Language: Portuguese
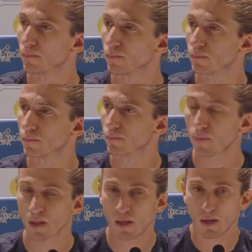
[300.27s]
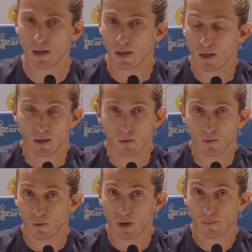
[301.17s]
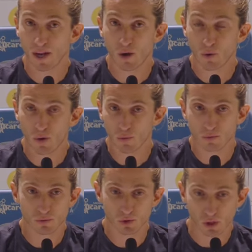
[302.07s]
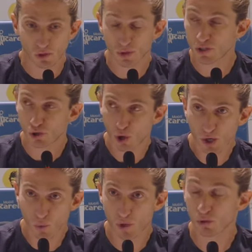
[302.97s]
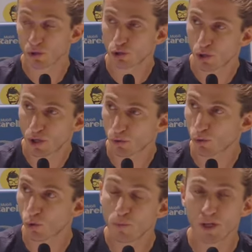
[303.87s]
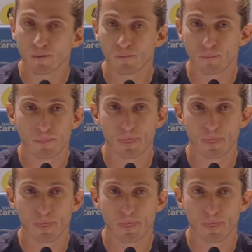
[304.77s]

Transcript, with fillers: para você hoje? O Gabriel é um jogador histórico, um ídolo histórico do clube,